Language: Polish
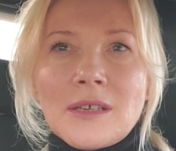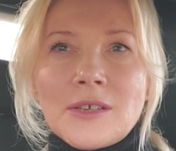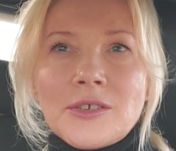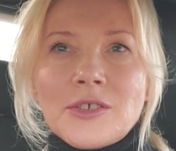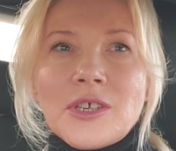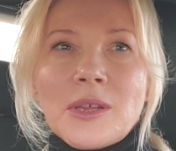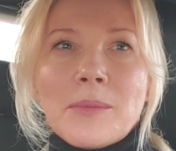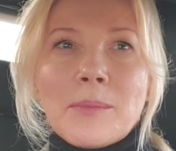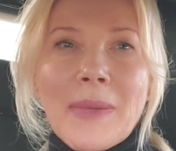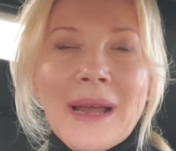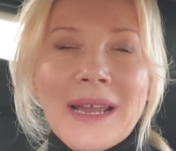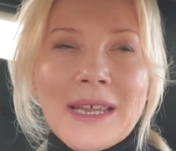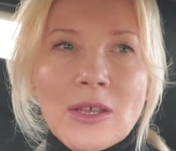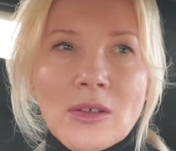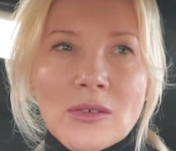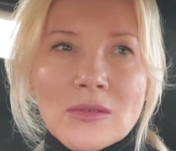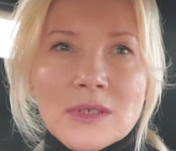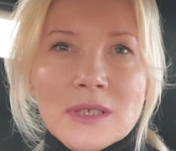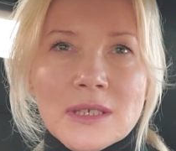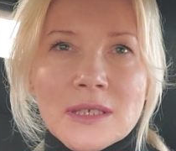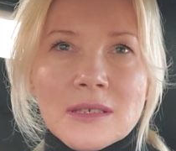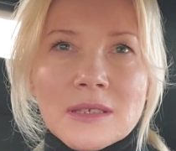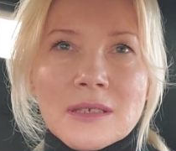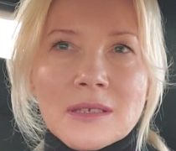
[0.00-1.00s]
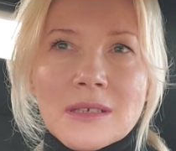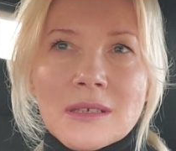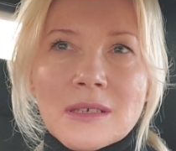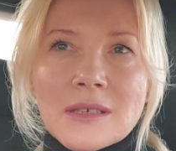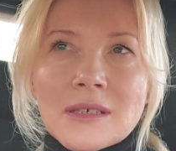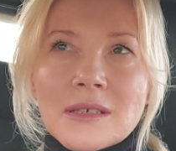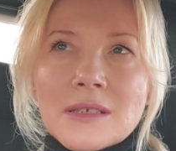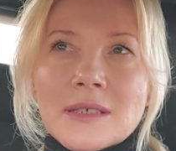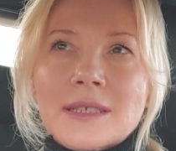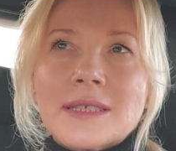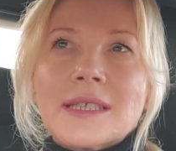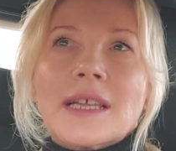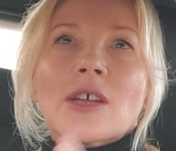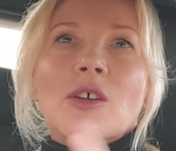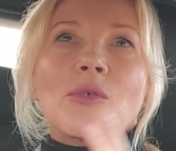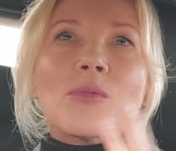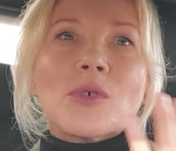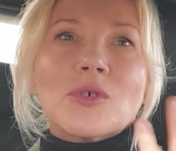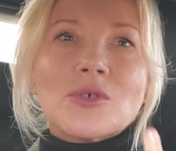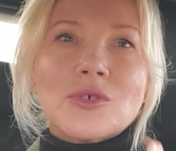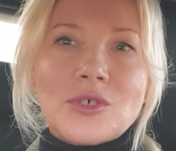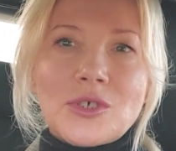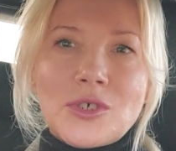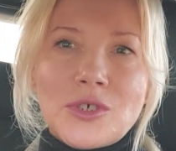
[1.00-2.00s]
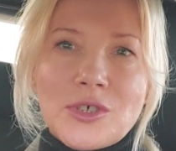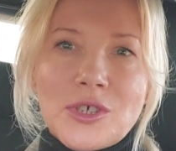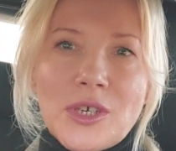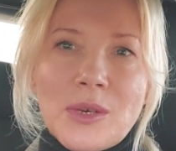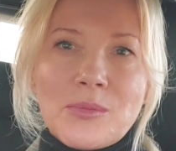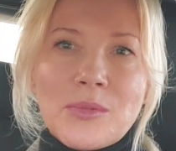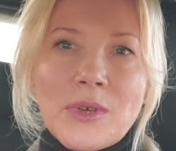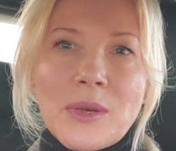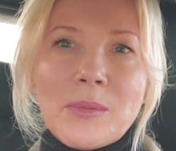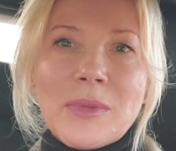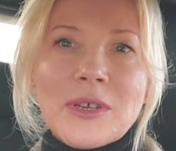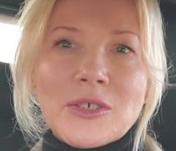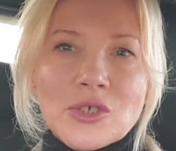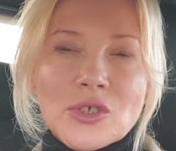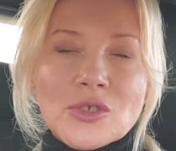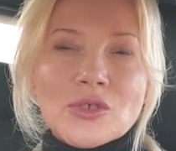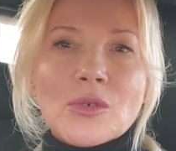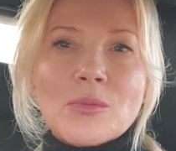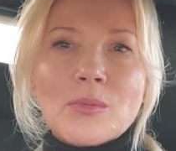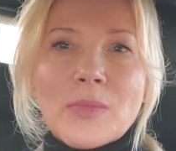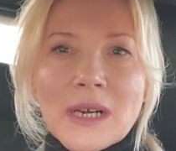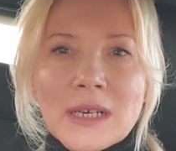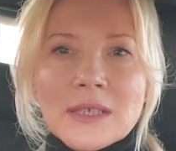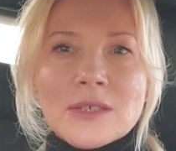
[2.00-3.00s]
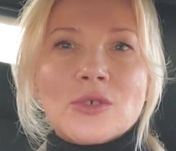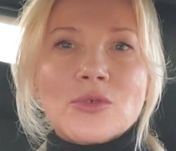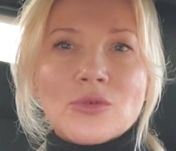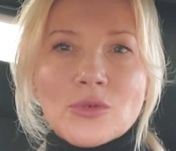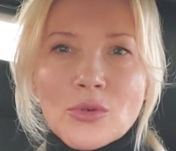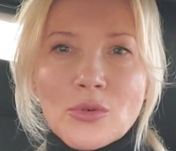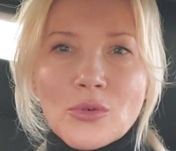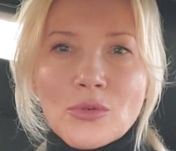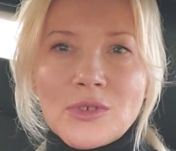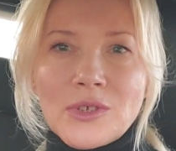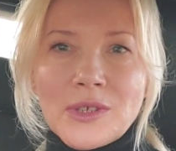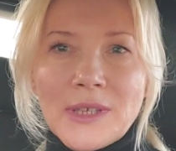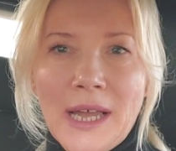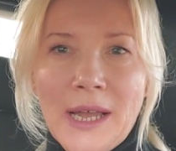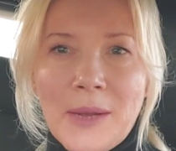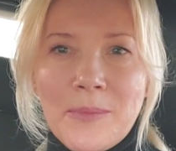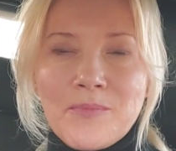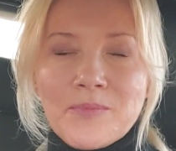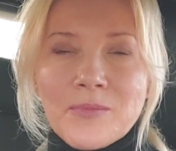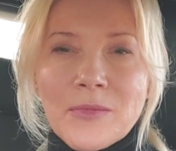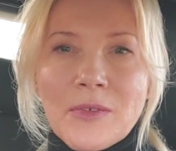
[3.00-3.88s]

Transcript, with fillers: nie mając znajomości siebie, będzie to bardzo trudne.